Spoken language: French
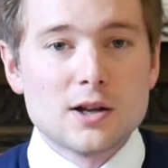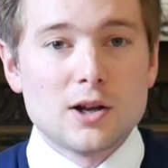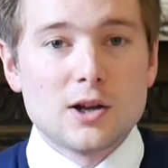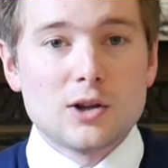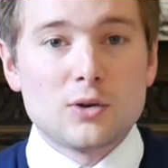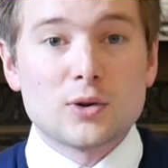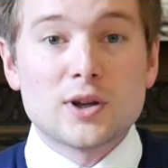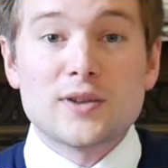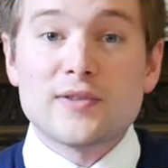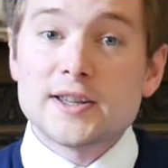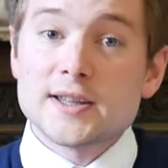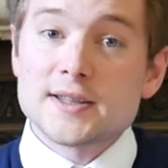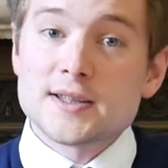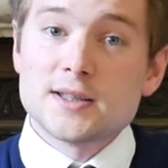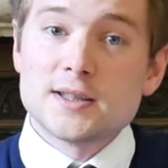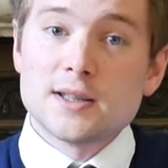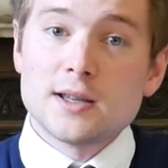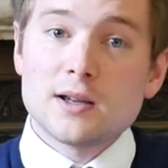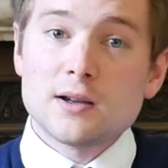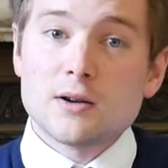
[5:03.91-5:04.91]
Donc il va
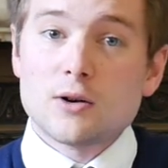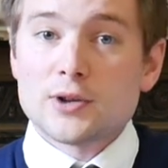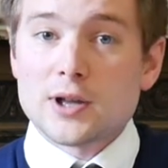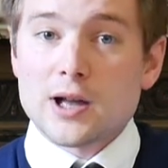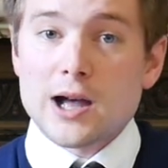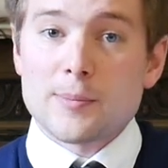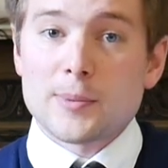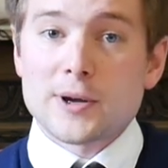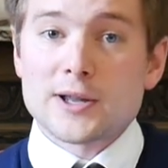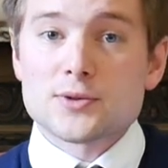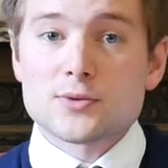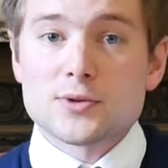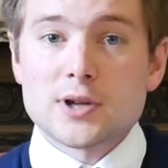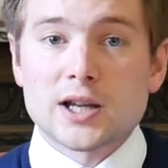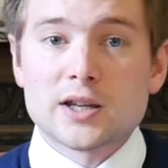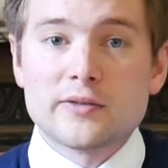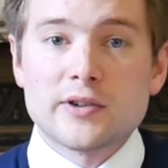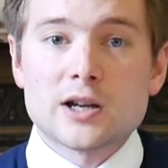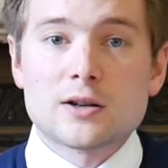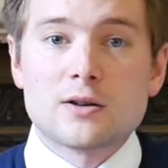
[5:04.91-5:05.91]
décider, après son
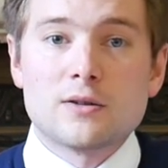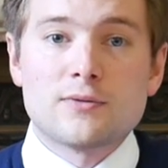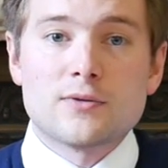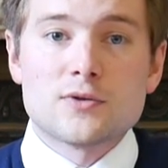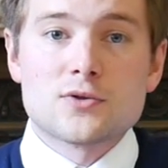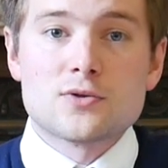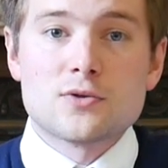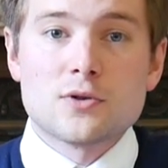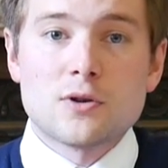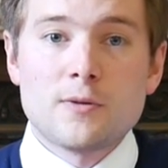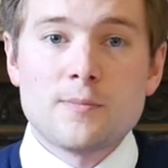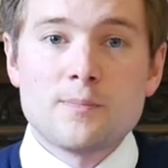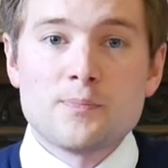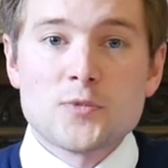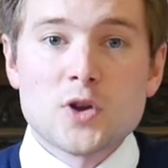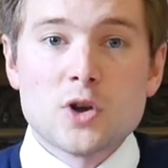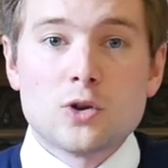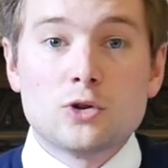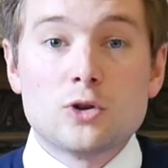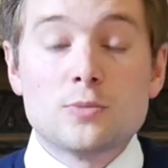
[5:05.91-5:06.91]
arrivée à Golfe-Juan,
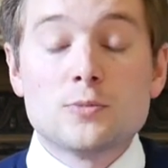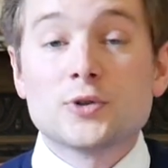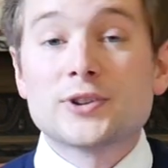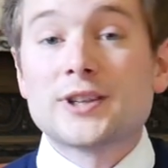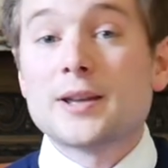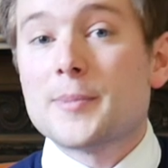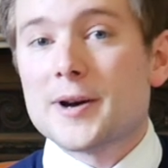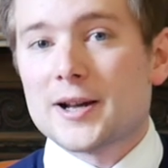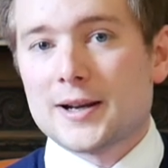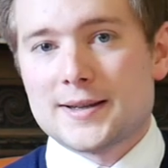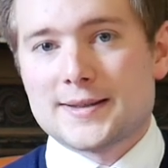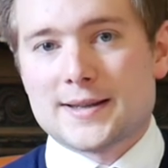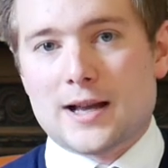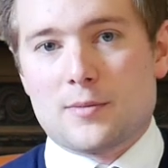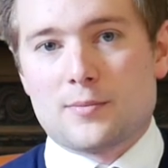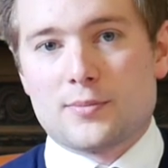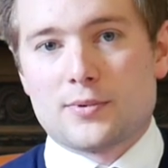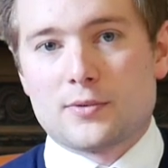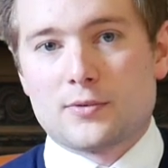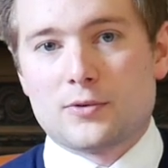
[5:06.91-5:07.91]
de monter par les Alpes,
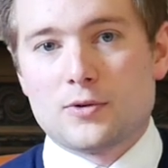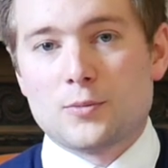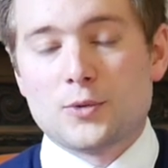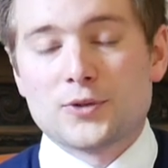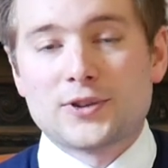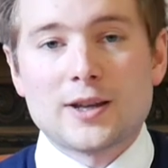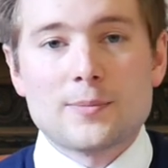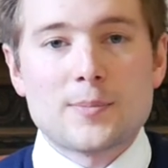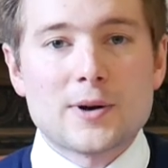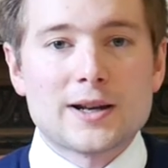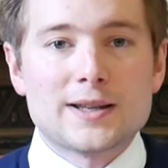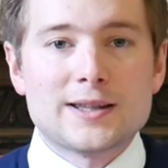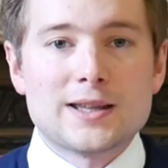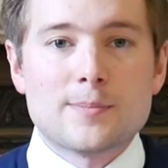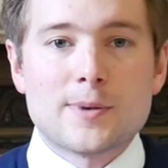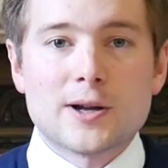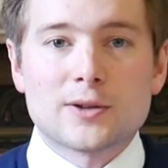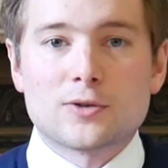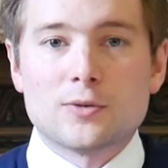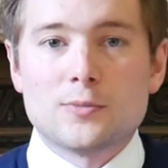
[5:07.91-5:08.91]
de monter par les
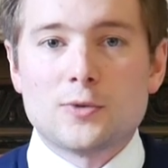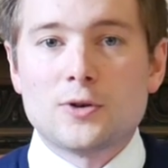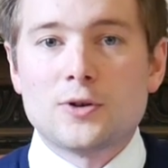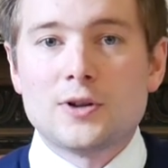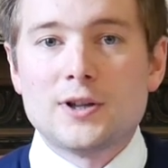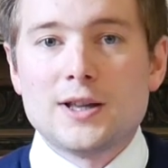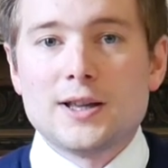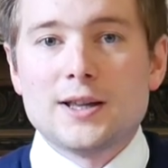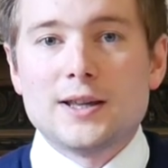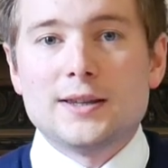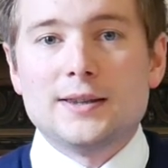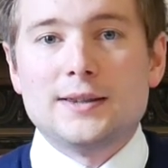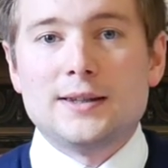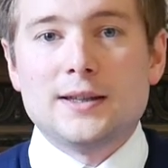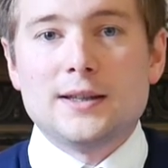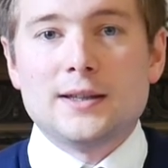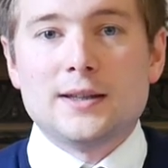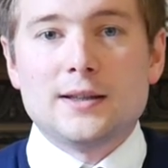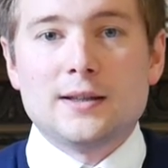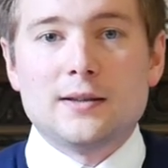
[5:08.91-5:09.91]
départements
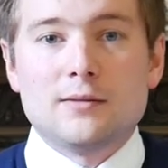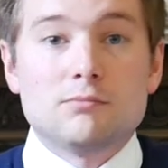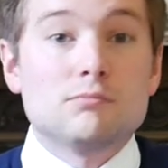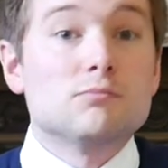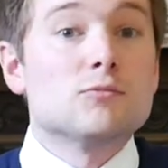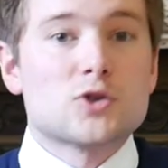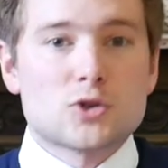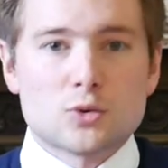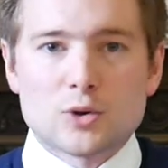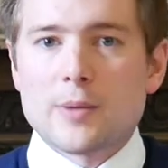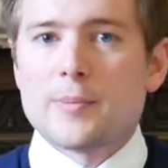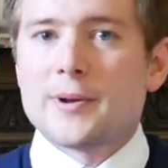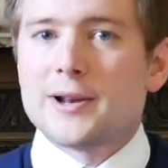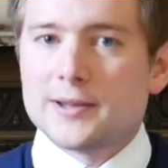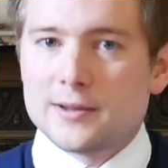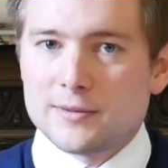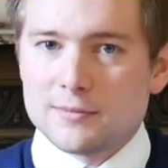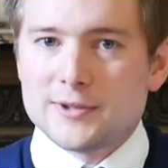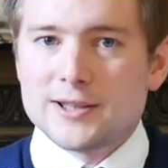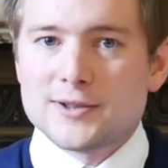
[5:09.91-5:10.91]
des, ce qu'on appelle
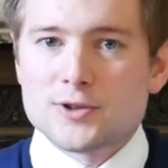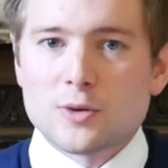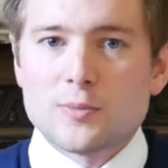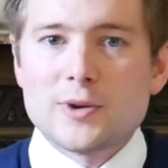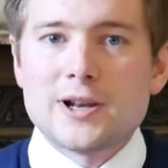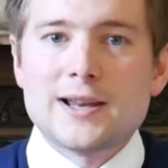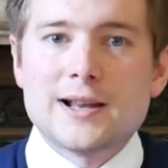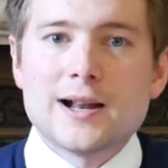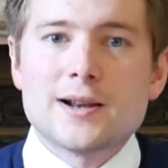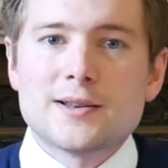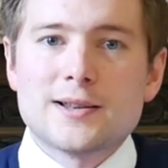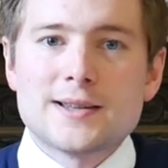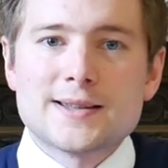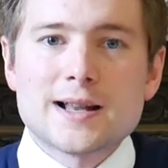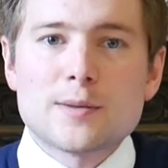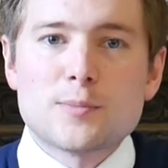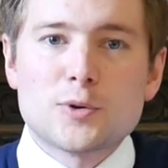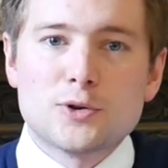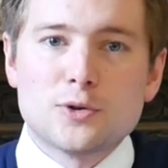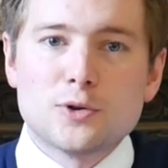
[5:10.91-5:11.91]
désormais les
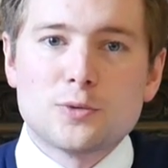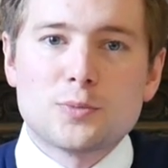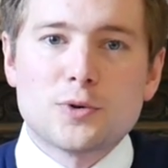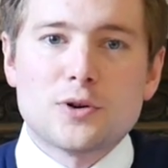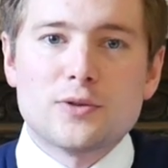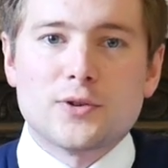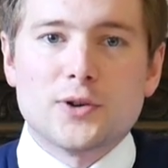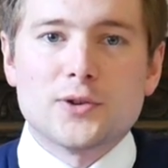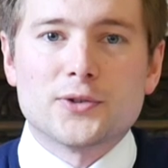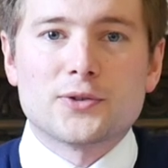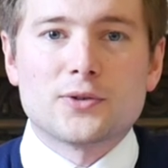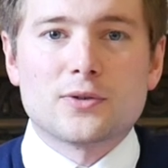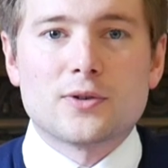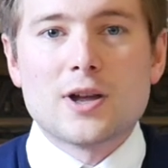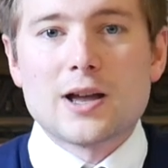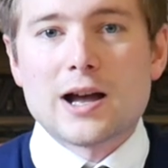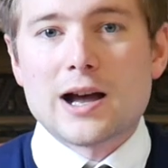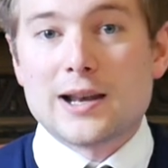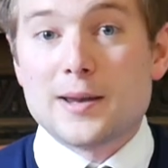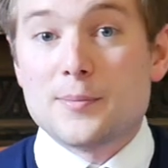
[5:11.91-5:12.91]
Alpes de Haute-Provence,
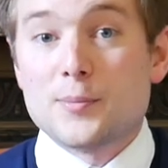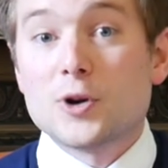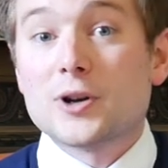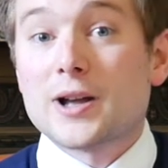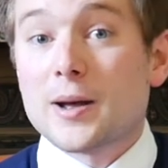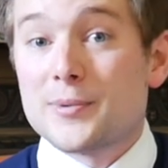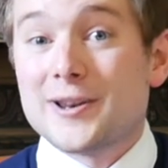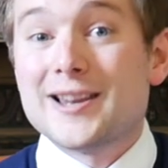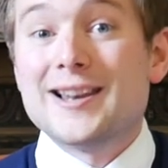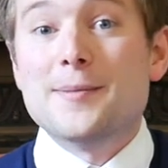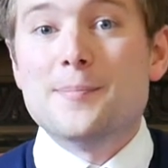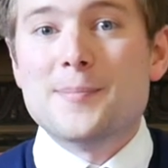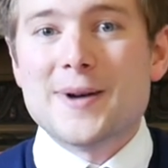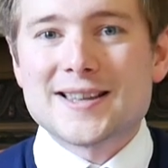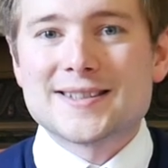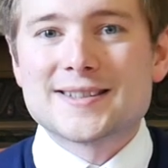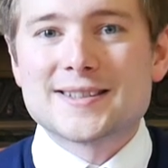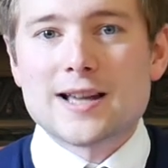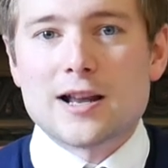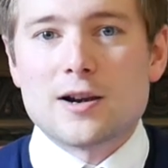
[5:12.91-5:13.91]
à l'époque appelées les
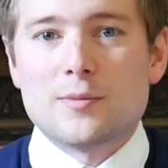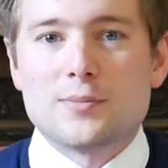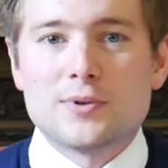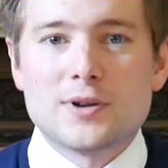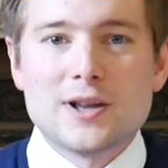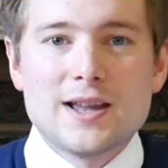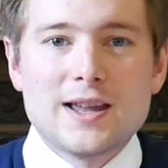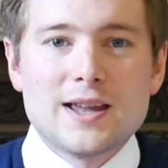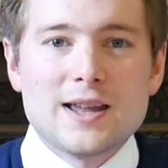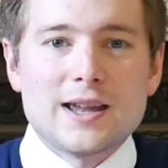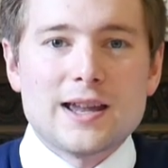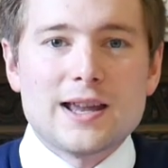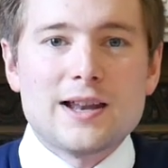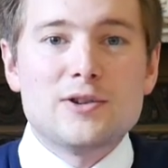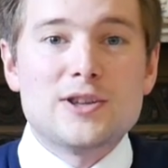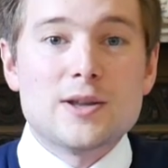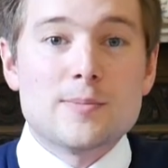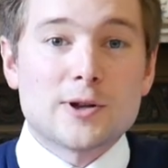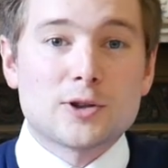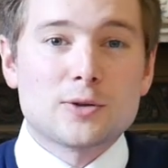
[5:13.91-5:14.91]
Basses Alpes, et le
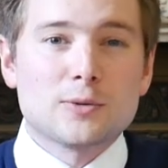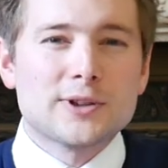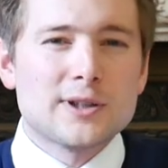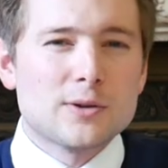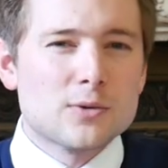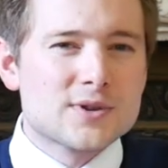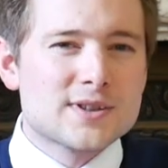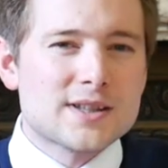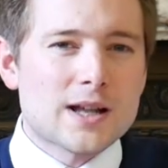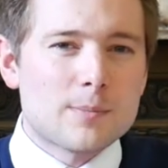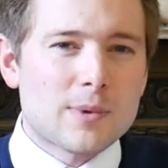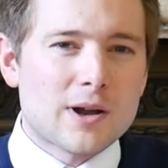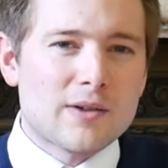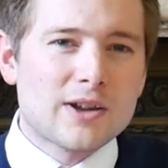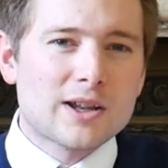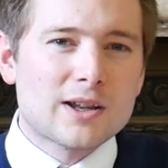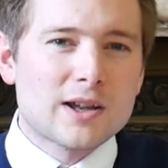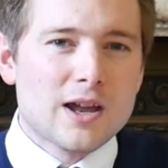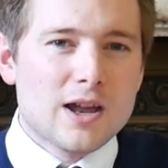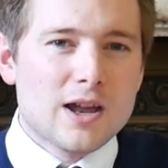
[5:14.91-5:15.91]
département des Hautes Alpes,
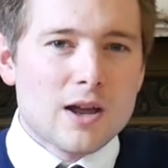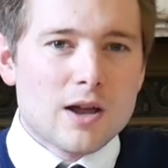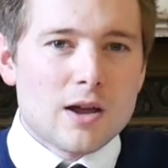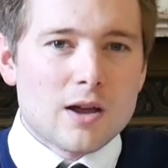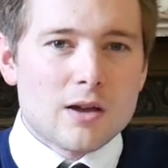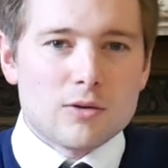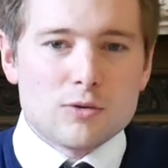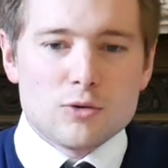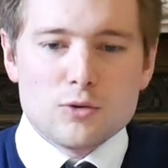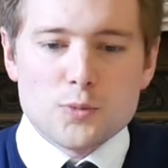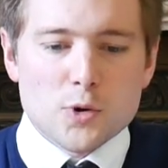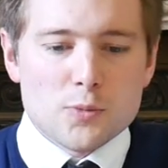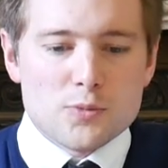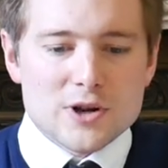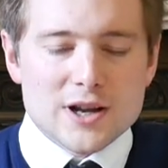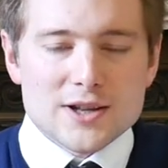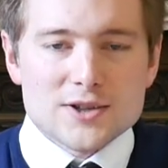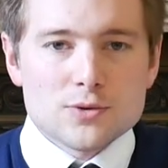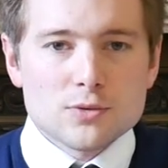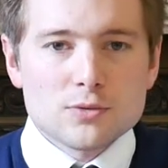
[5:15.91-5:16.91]
avec une
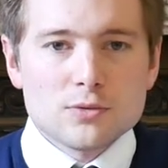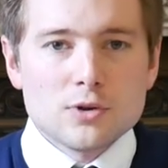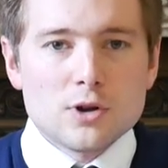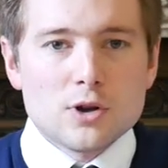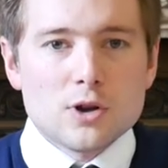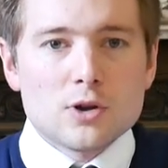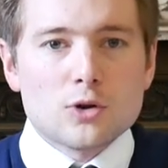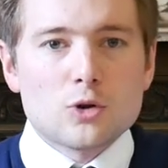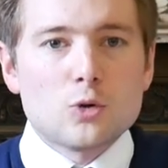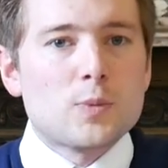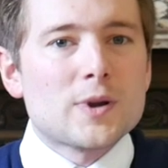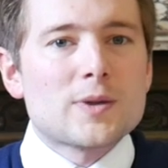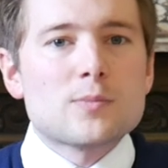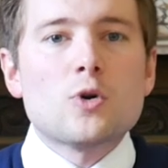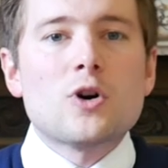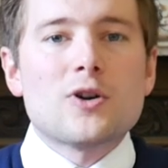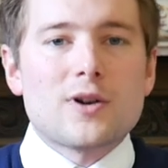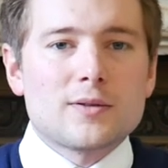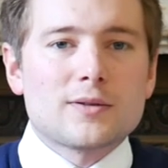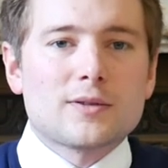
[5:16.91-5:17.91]
population
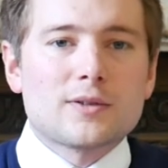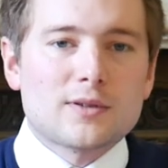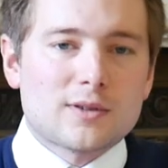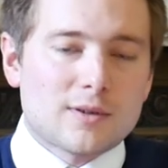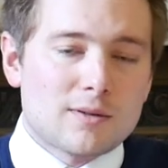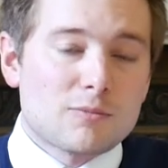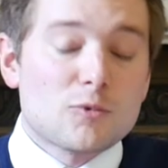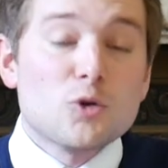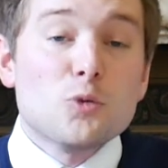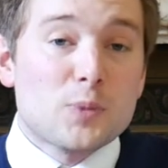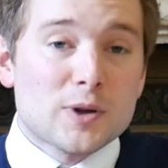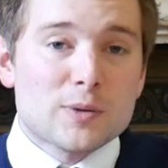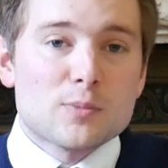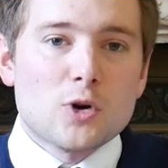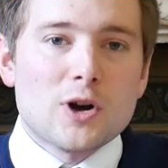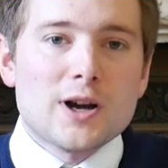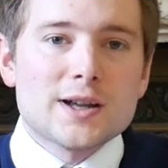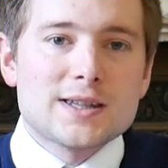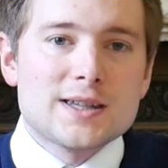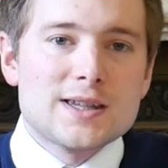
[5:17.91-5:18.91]
complètement
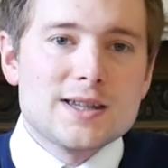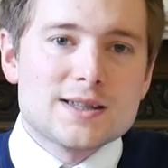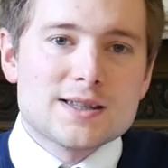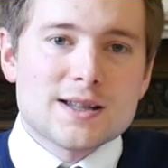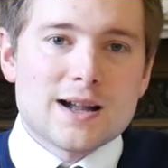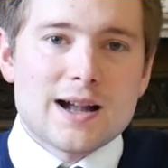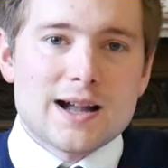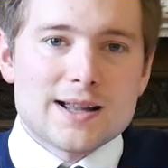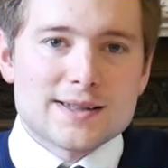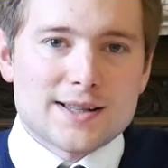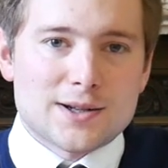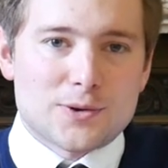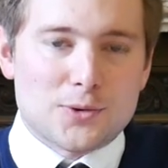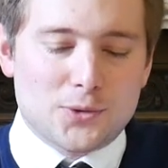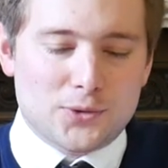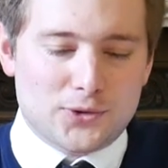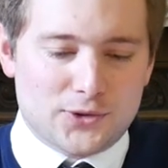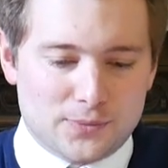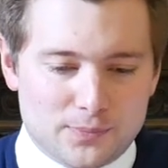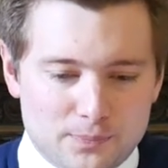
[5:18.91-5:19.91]
acquise à sa
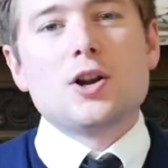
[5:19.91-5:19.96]
cause.